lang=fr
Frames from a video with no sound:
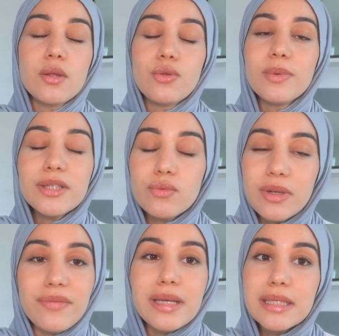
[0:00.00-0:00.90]
de base, je
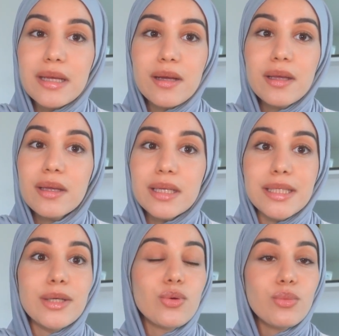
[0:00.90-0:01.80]
voulais faire ça,
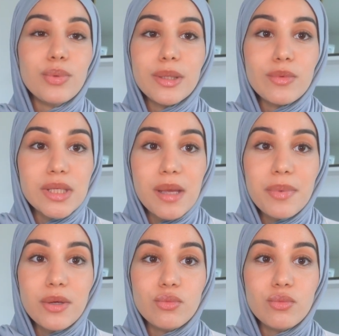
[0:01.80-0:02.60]
j'ai complètement zappé